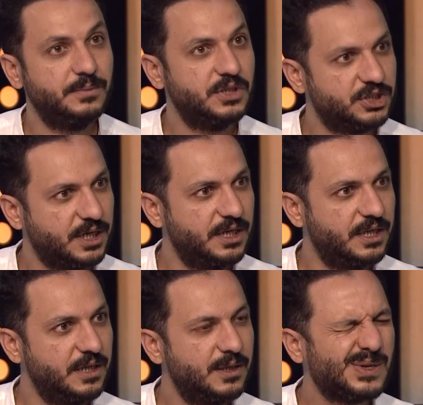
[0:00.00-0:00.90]
بالشكل
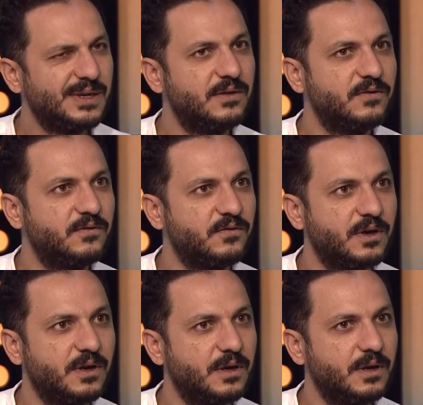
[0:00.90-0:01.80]
ده
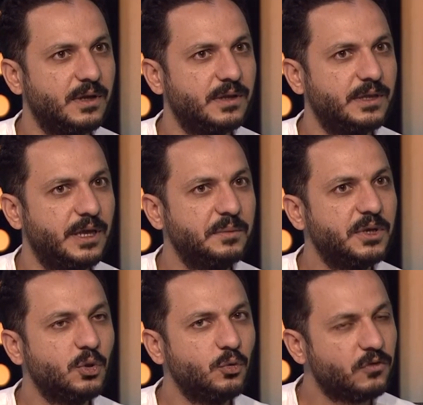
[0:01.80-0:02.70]
فده
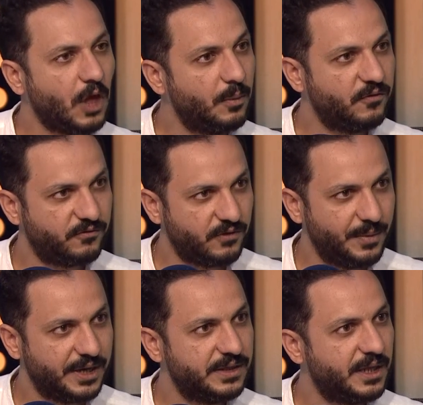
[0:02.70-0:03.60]
يمكن يكون صعب في
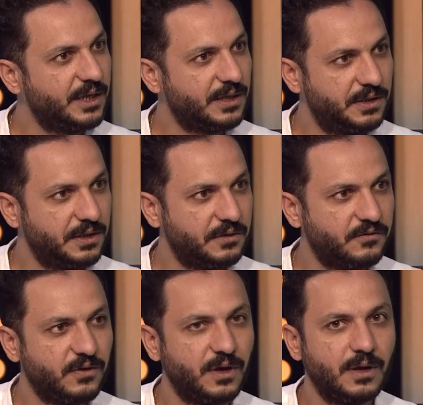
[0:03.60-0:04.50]
اماكن تانية كتير
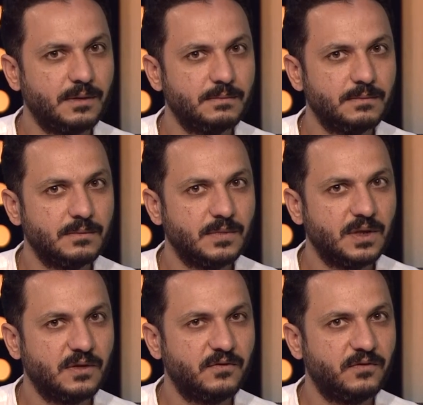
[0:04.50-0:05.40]
ف
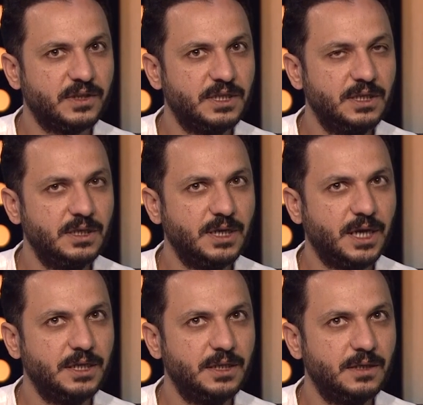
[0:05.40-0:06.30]
فدي
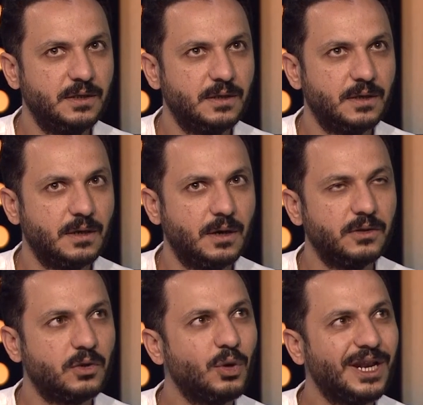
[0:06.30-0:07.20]
يعني
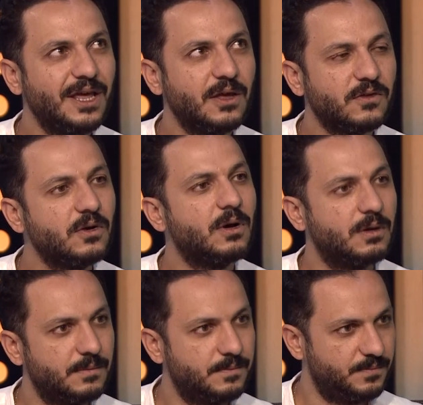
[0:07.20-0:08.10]
اقدر اقول عليها ثقه
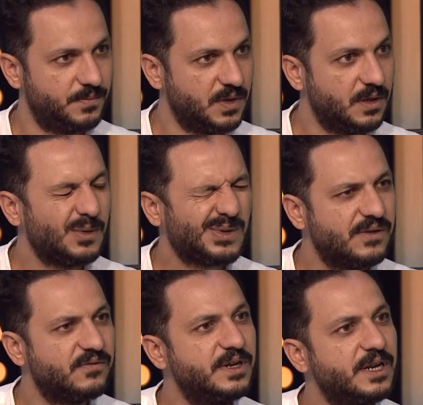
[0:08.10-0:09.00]

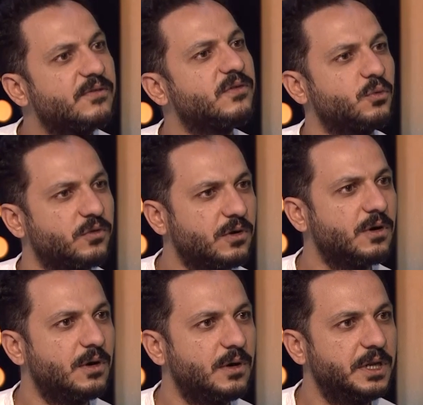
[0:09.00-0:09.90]
في النفس
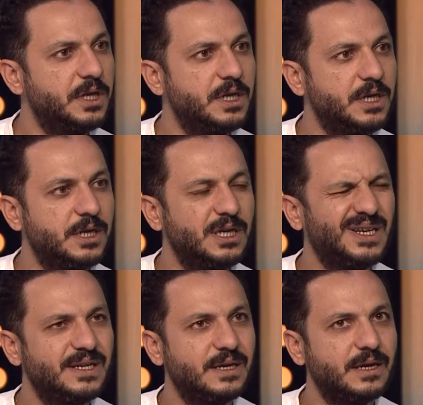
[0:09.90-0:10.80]
وثقه ان
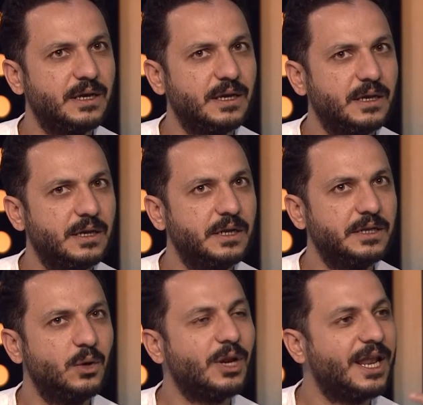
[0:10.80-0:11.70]
ان آه، ان
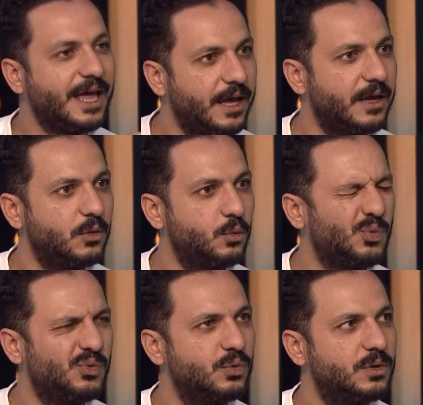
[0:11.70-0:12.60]
الدوله على حق
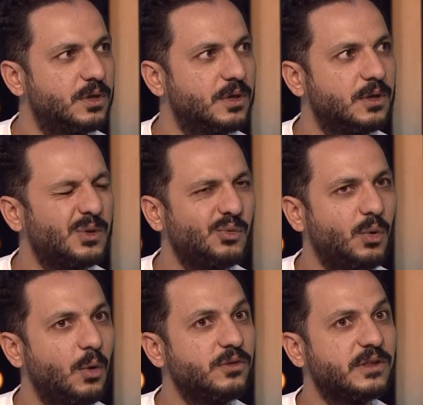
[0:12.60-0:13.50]
و...
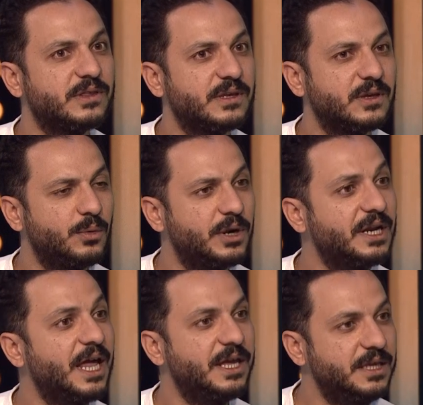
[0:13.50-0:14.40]
وعاوزه توري
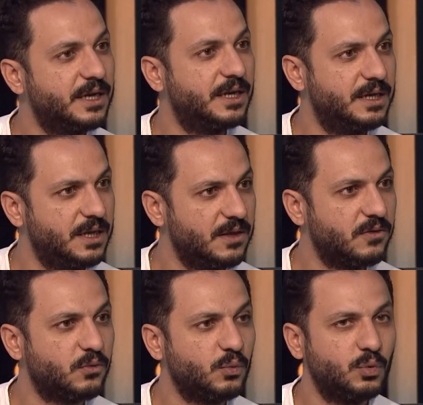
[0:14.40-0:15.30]
الحقيقه
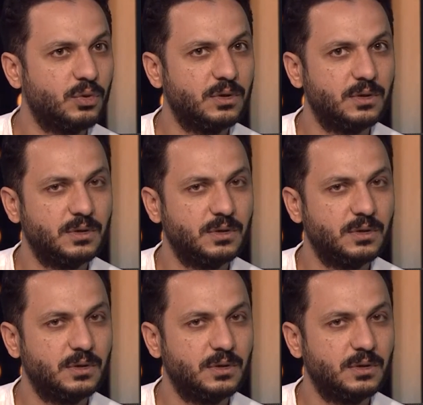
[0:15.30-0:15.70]
للناس و